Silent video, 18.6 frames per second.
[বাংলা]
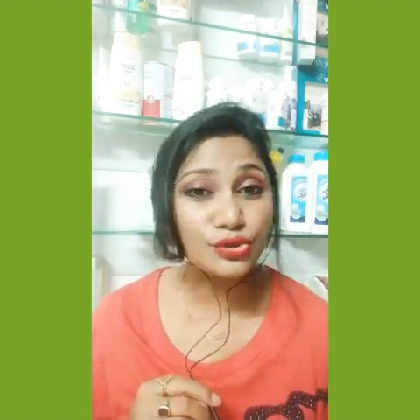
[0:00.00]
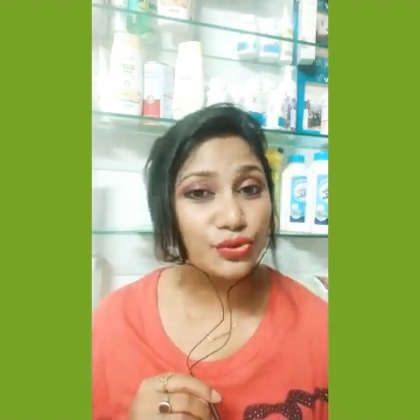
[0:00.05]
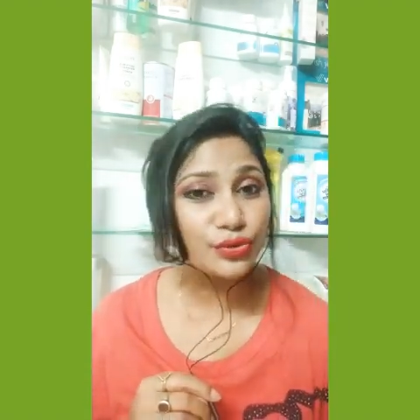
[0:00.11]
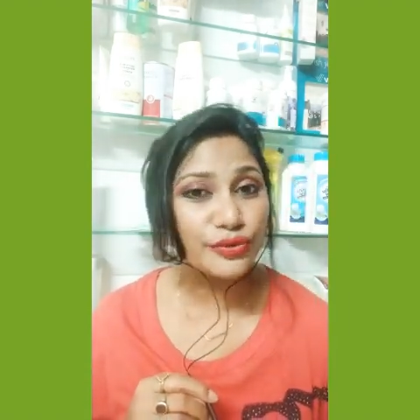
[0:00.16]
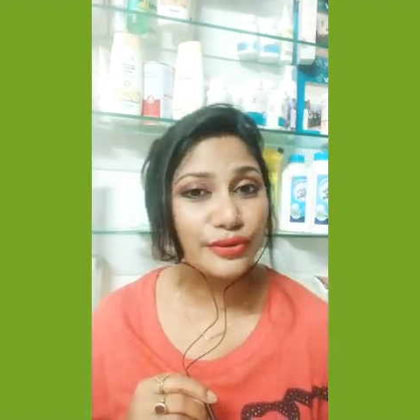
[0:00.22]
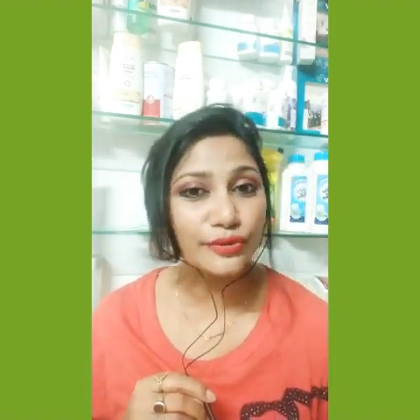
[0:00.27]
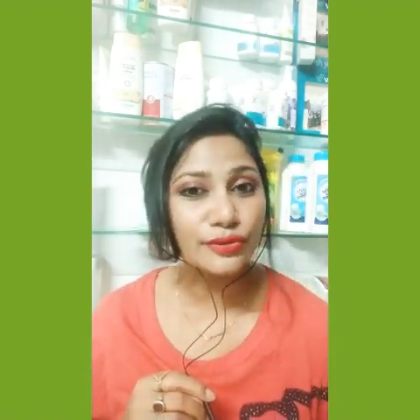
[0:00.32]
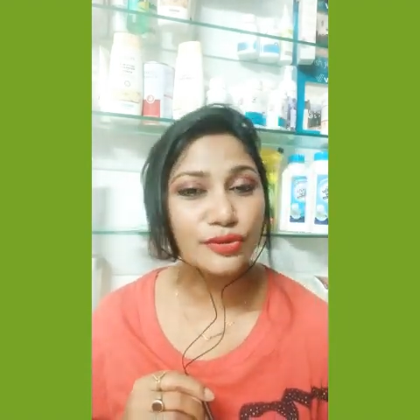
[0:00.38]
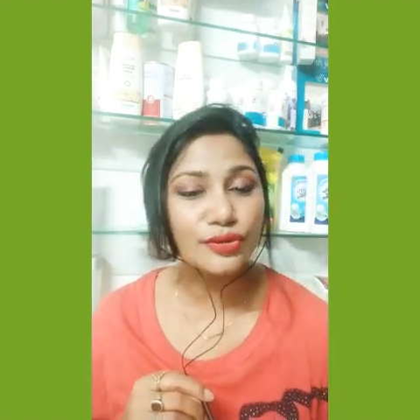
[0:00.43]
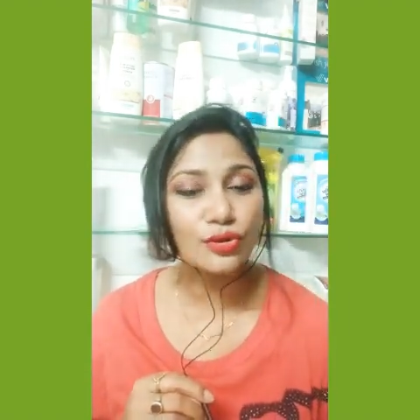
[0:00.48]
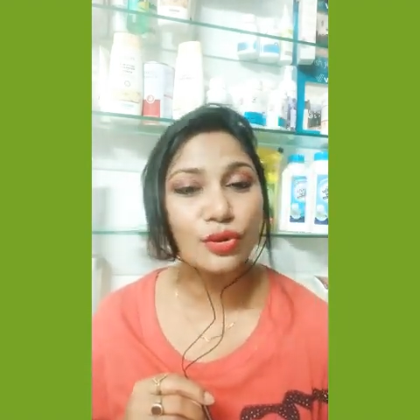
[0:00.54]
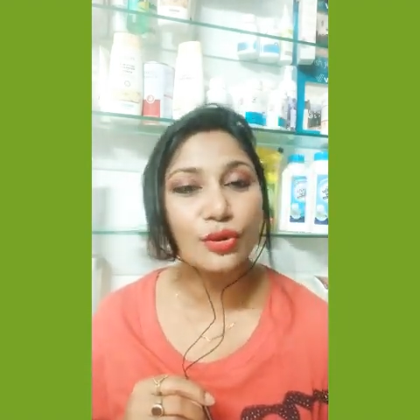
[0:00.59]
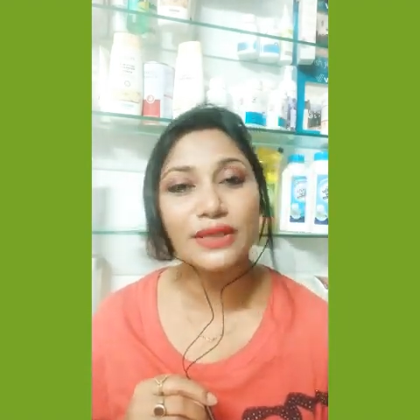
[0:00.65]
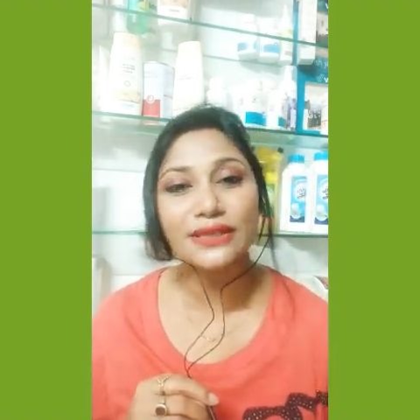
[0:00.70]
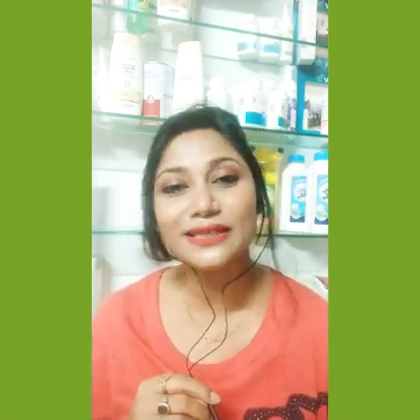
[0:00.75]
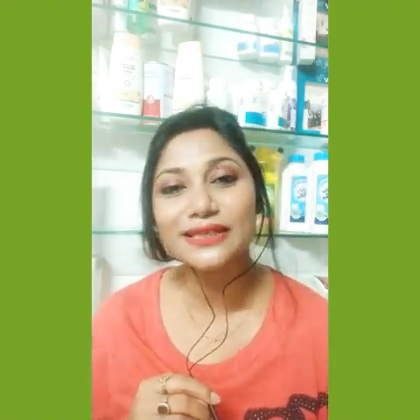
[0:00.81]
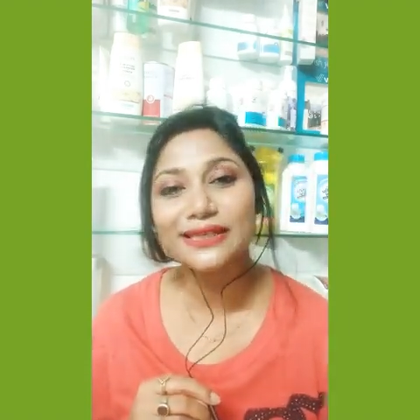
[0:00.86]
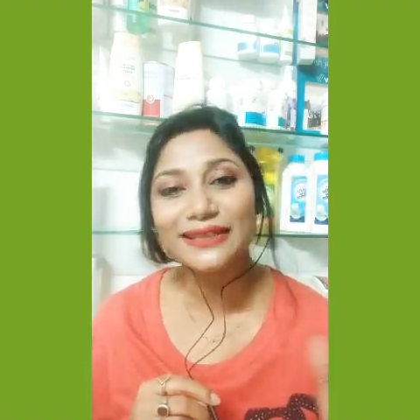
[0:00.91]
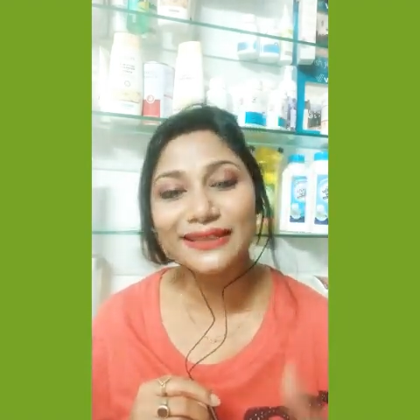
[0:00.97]
টু ইউজ
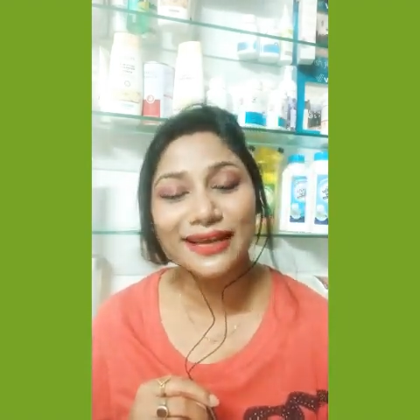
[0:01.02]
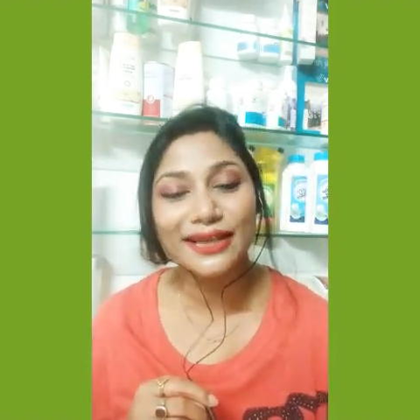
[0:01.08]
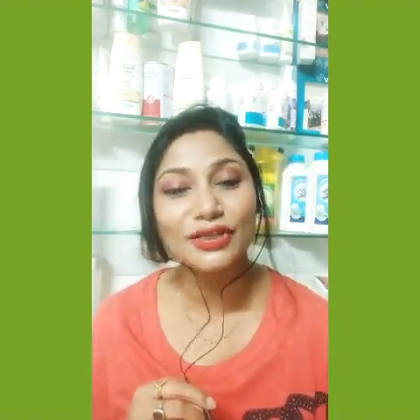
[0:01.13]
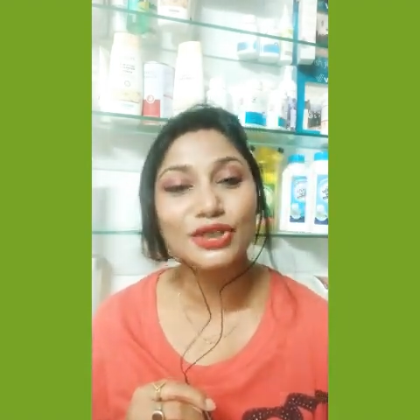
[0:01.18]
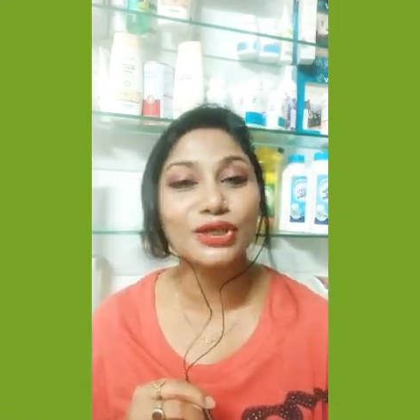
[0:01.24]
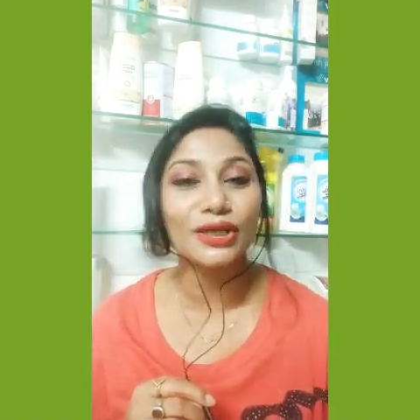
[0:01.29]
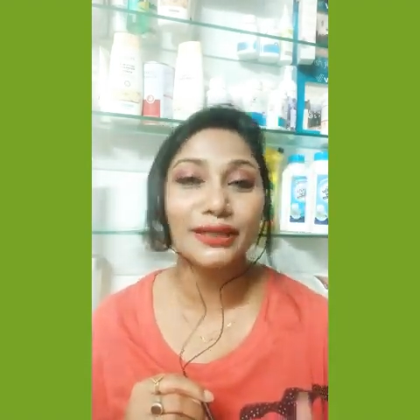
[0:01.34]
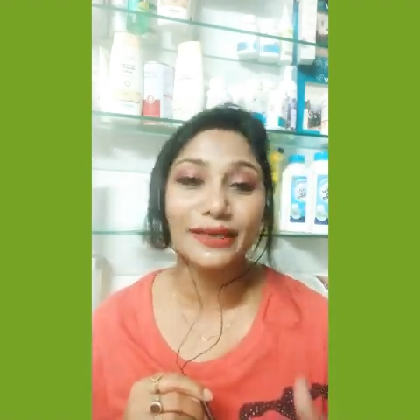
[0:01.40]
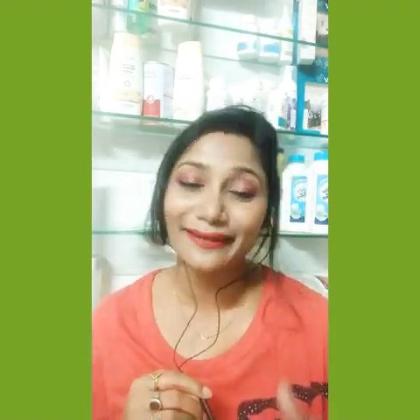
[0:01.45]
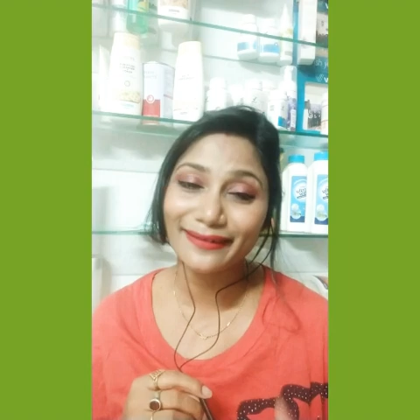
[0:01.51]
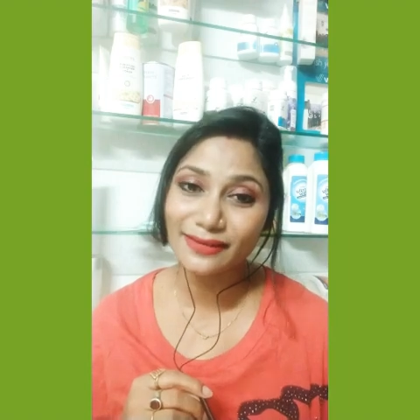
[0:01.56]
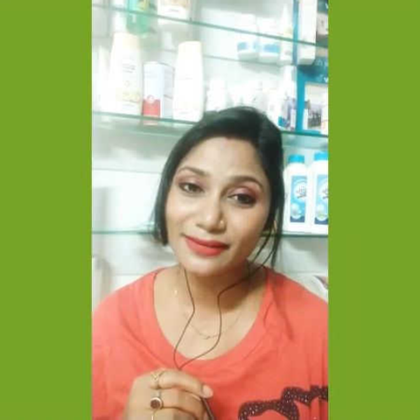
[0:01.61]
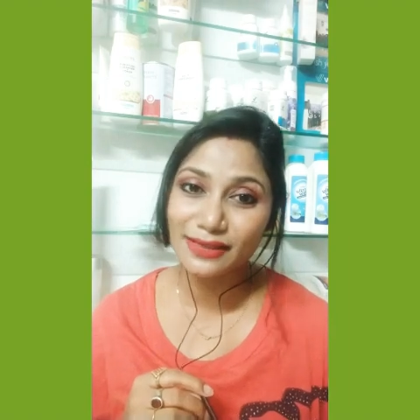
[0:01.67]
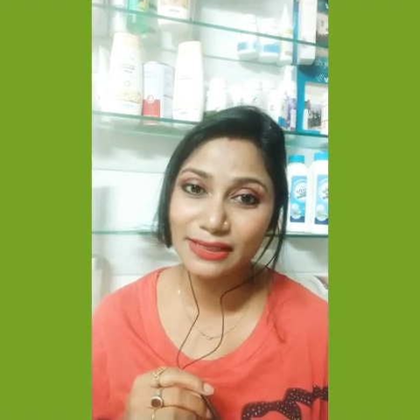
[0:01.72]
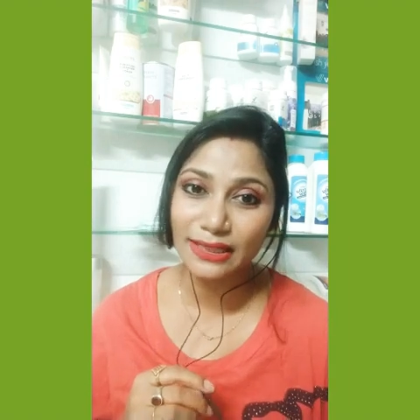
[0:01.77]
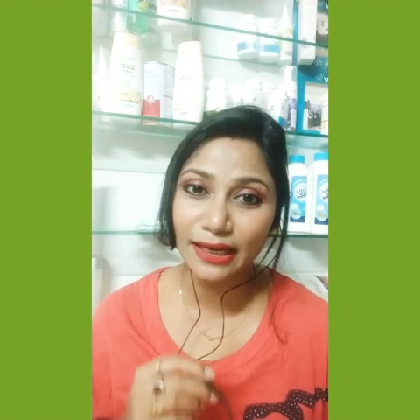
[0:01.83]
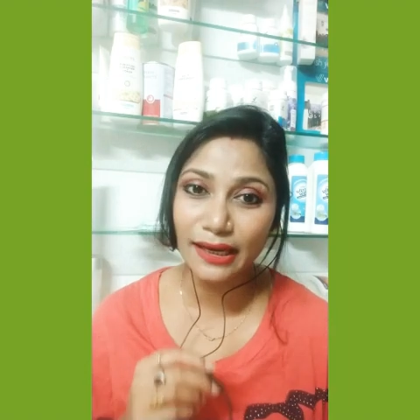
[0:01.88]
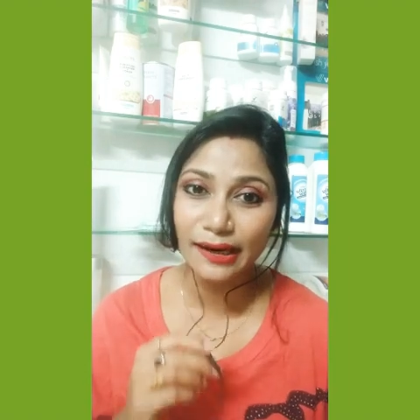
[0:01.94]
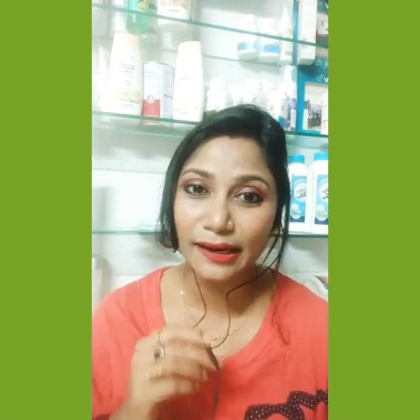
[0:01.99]
করেছি তার সাথে
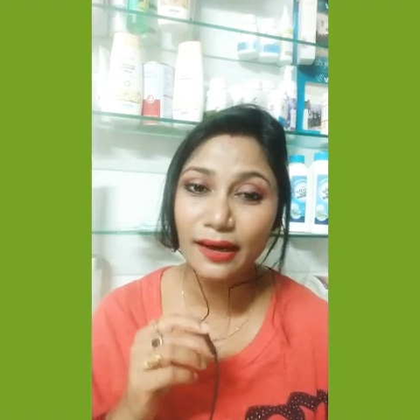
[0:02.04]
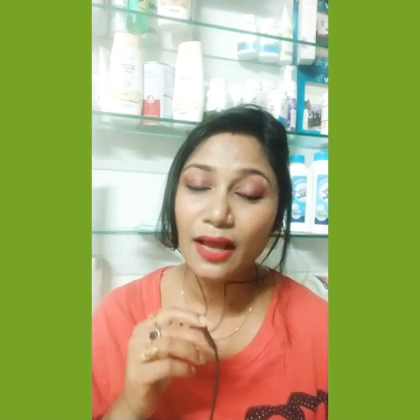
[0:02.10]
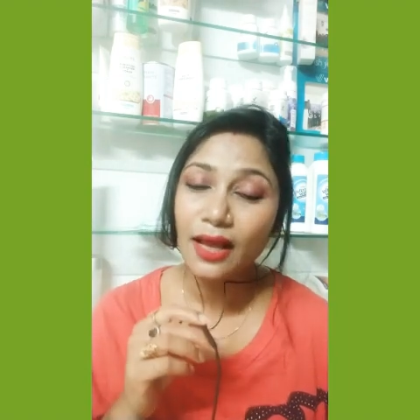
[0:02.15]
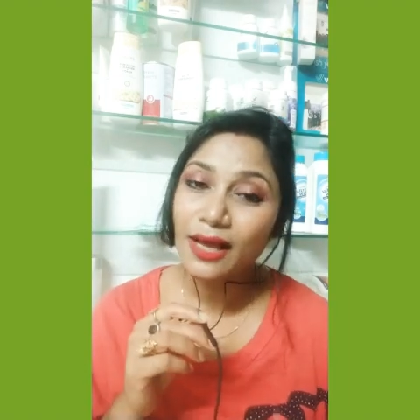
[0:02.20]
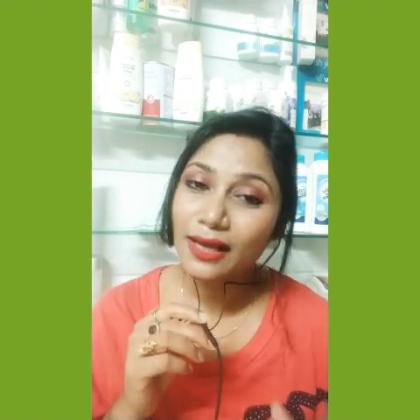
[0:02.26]
কনসিলার